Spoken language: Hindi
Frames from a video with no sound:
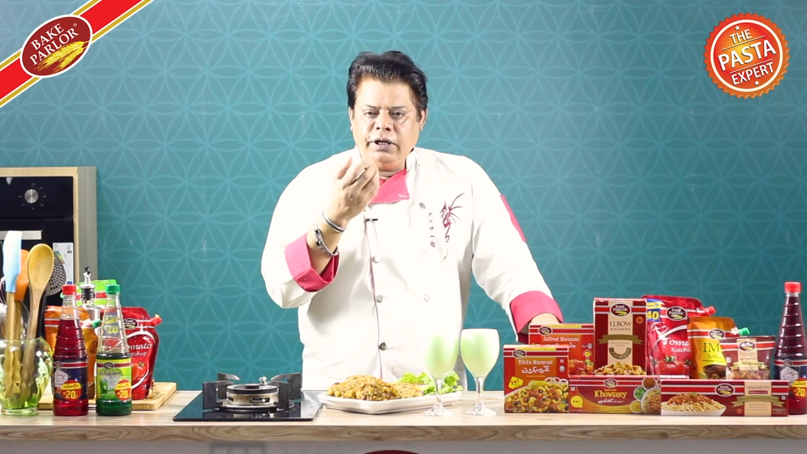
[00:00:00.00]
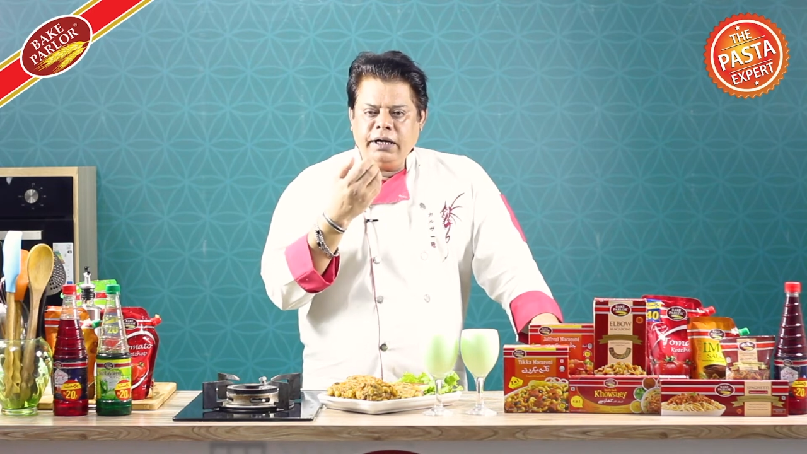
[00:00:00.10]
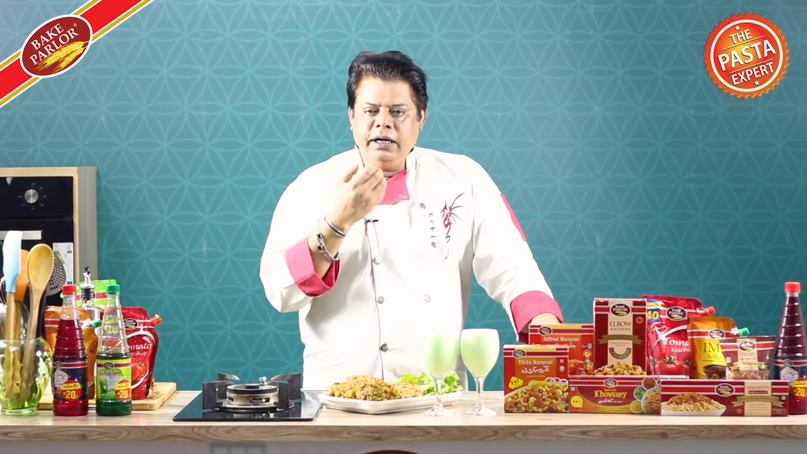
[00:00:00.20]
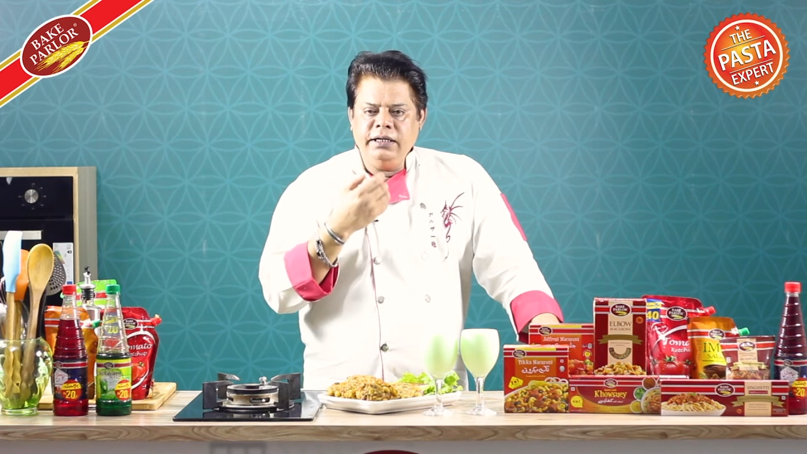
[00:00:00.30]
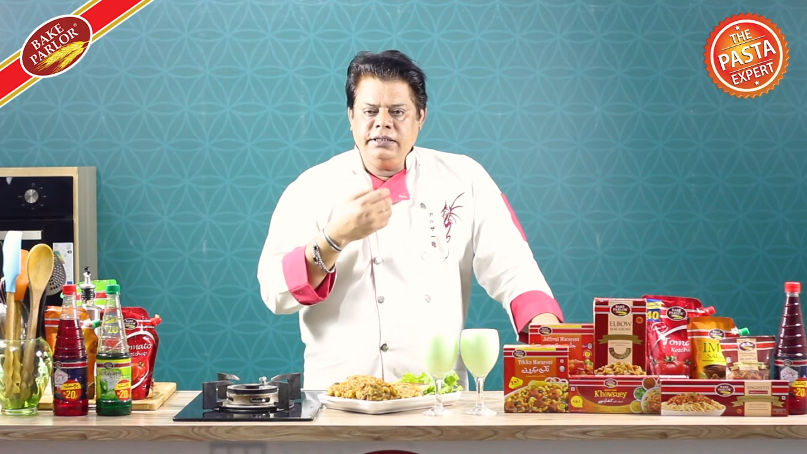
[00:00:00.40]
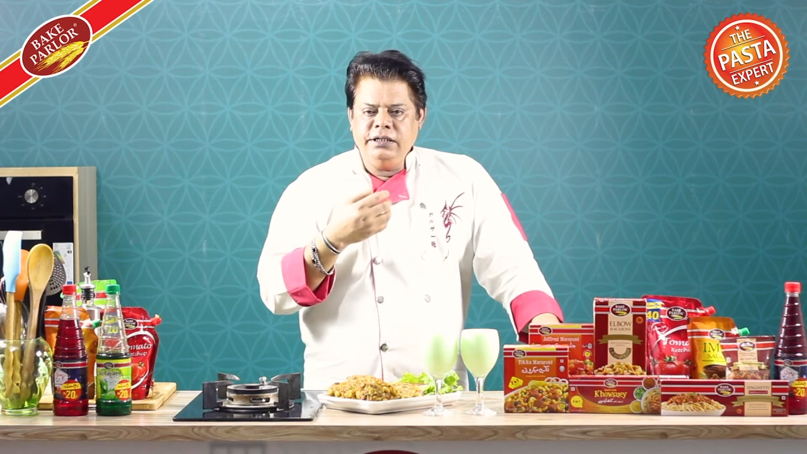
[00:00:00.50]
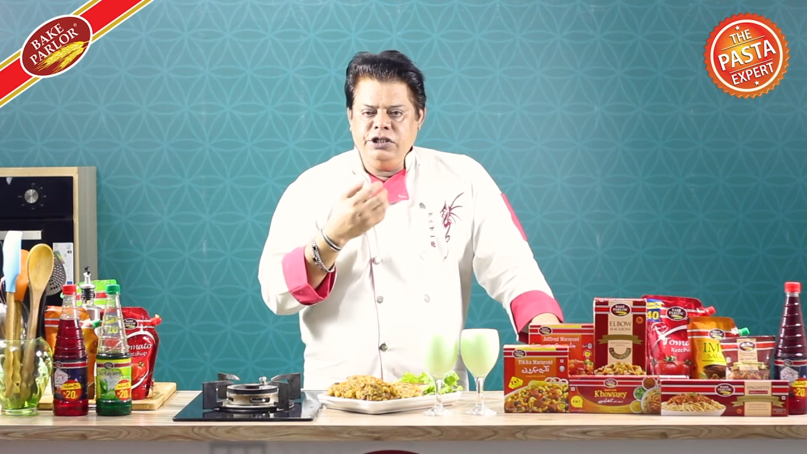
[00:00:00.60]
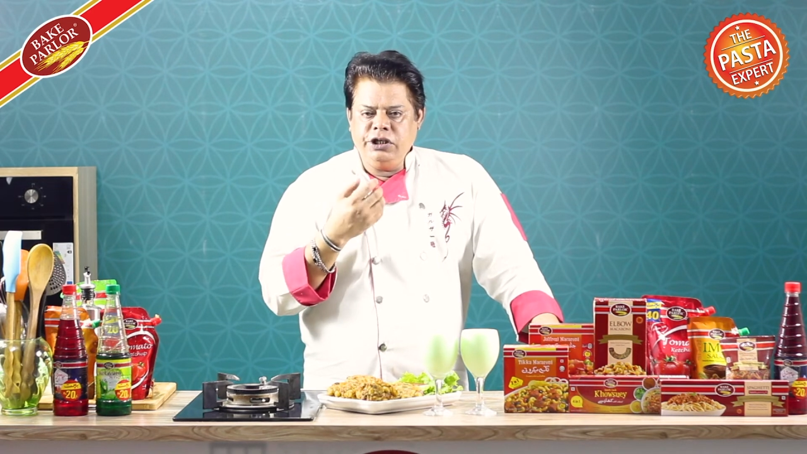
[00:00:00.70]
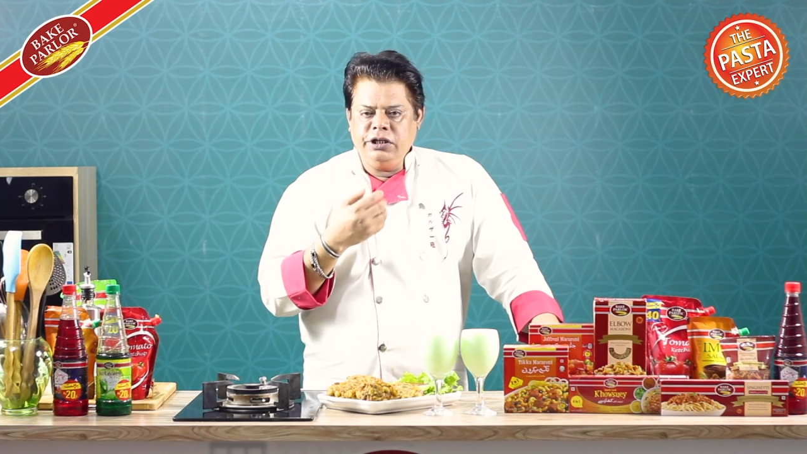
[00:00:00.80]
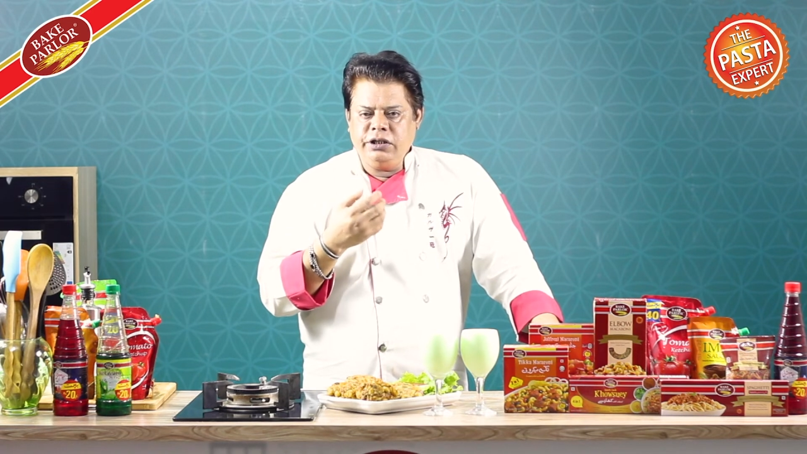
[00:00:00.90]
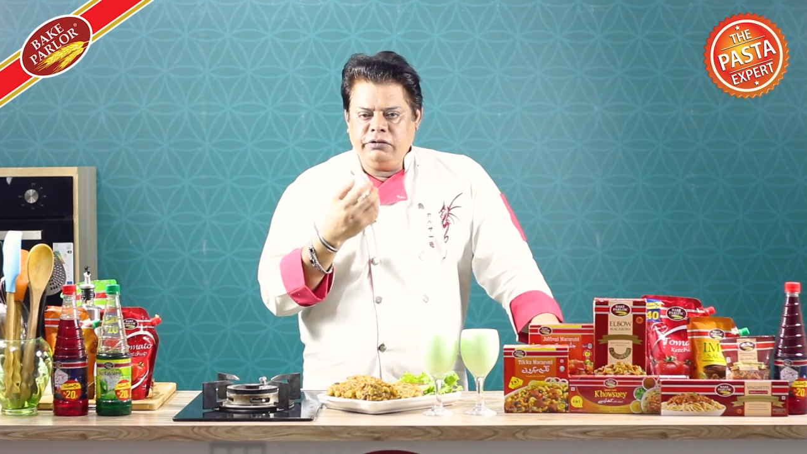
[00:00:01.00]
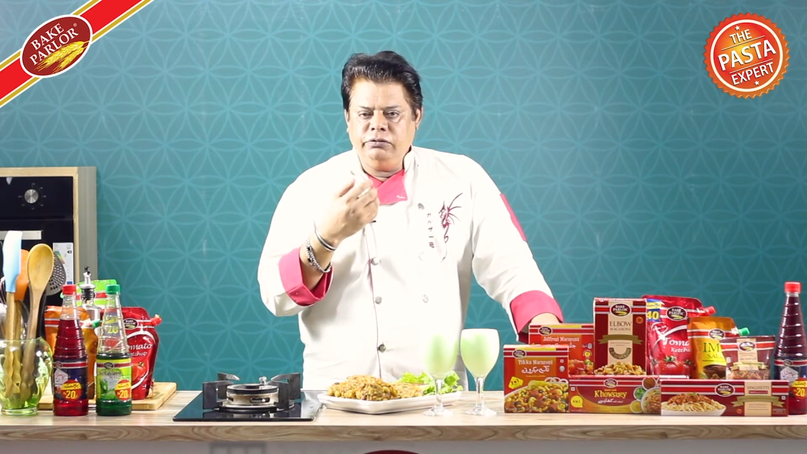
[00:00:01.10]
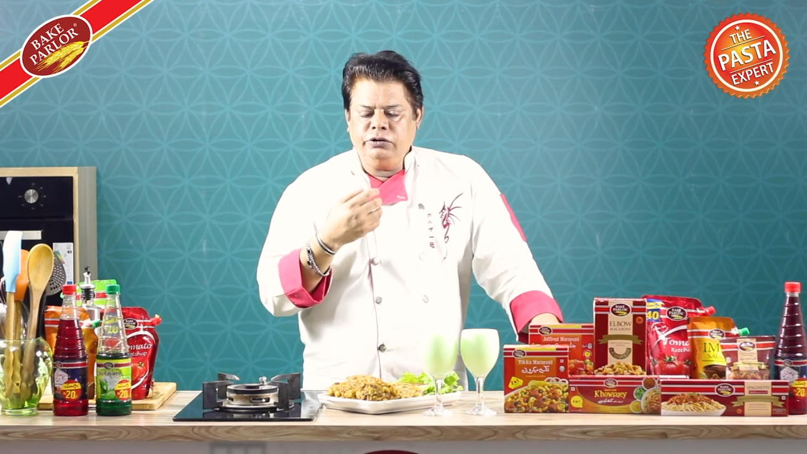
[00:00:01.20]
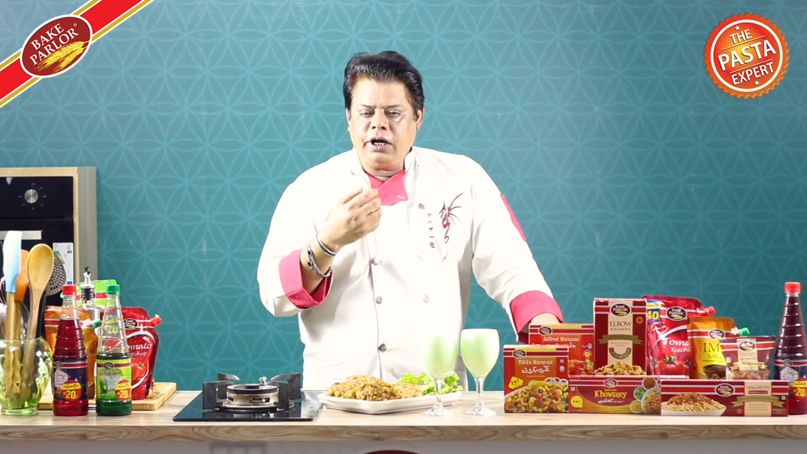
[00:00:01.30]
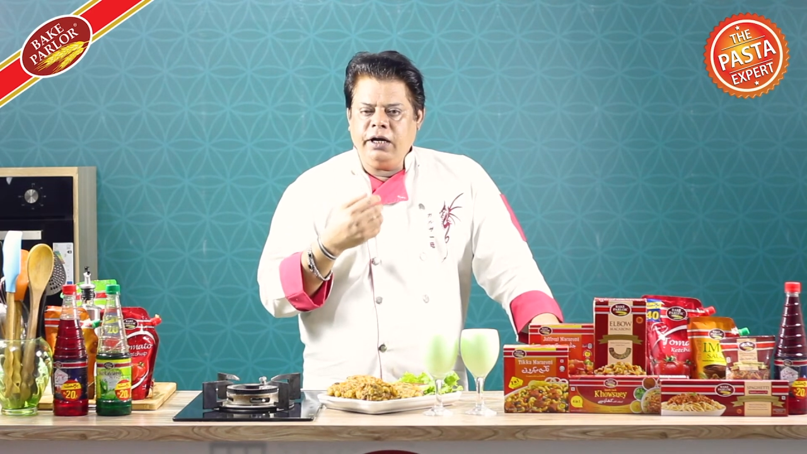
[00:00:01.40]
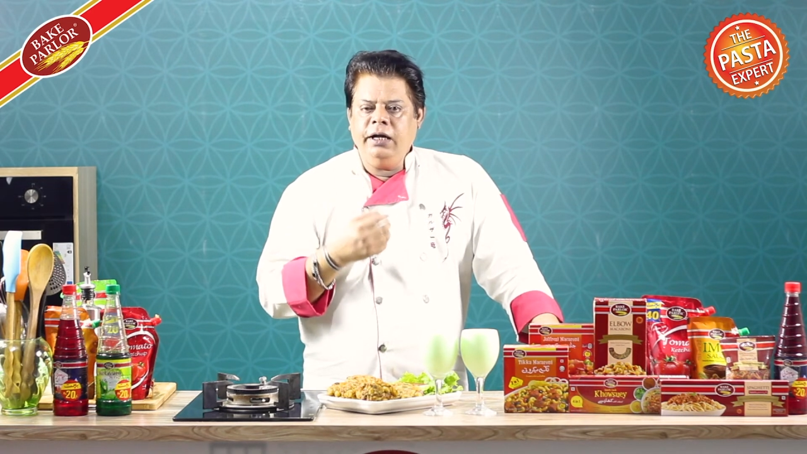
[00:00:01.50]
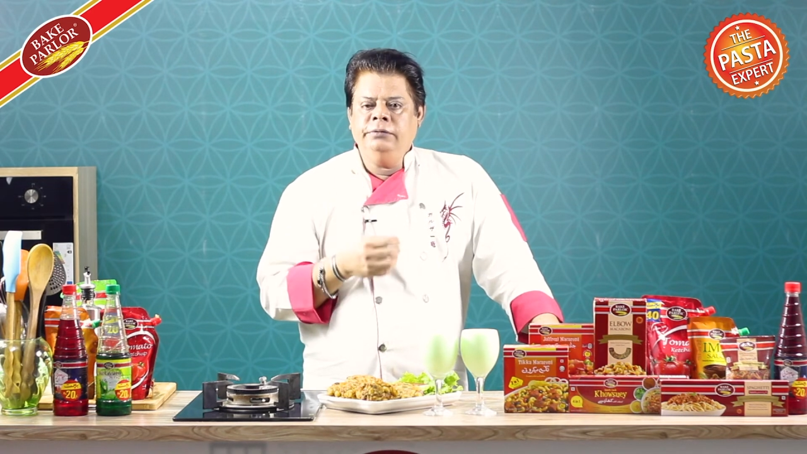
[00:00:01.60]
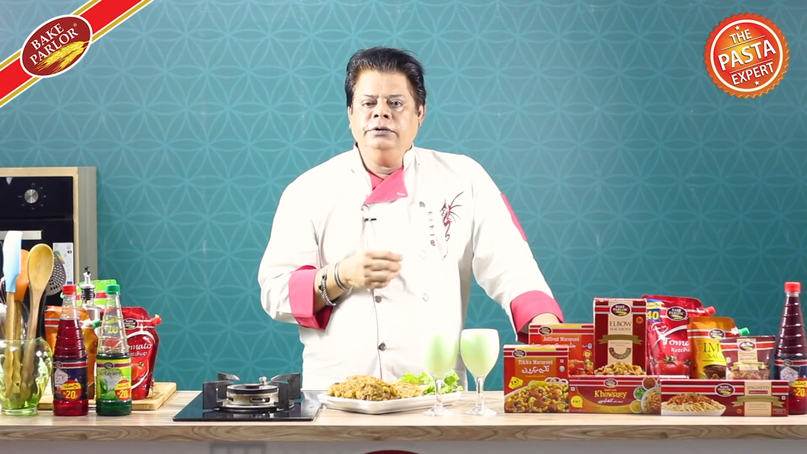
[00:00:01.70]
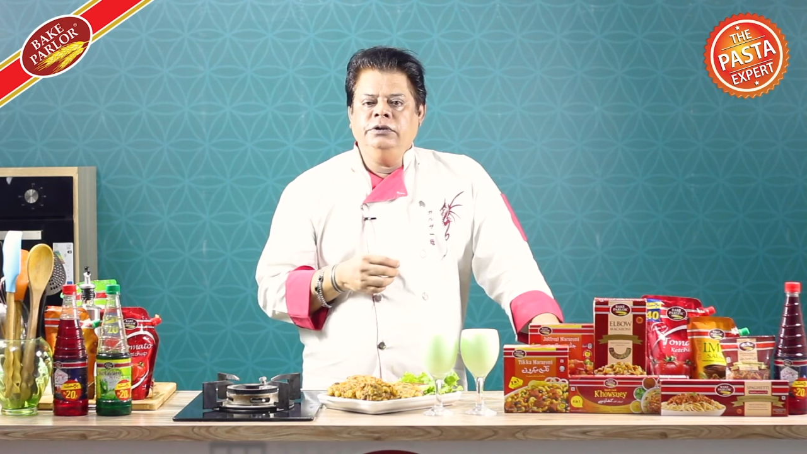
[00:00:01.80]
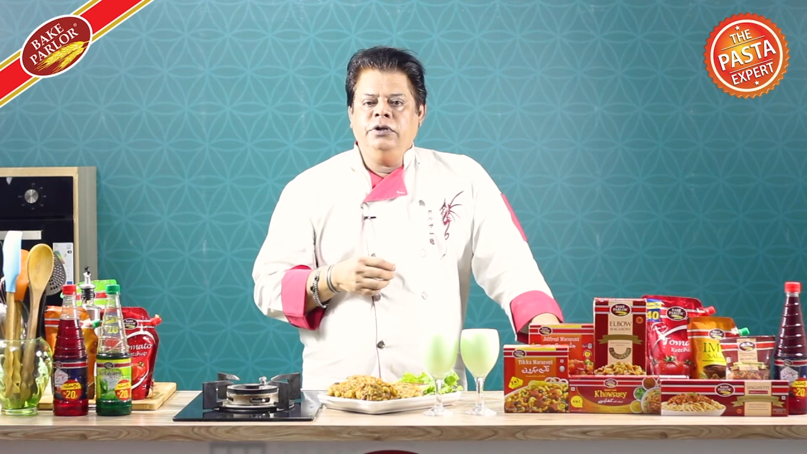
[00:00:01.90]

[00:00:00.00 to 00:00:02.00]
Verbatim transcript: है गले से नीचे की तरफ उतारना है